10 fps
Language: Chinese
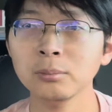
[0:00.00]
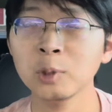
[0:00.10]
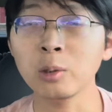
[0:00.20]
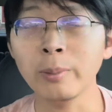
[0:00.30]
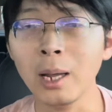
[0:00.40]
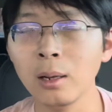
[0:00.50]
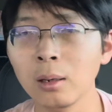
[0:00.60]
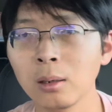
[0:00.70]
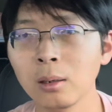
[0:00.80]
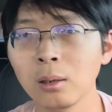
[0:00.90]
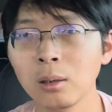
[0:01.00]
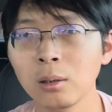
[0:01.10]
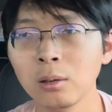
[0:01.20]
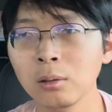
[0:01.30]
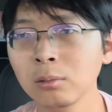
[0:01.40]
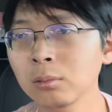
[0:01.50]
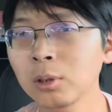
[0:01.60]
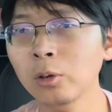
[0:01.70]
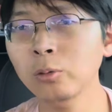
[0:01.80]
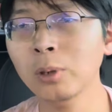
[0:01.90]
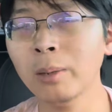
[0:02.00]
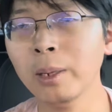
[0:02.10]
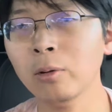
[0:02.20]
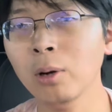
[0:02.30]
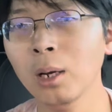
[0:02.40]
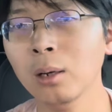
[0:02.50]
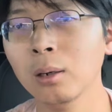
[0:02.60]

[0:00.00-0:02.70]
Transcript: 怎么办？偷渡来美国啊？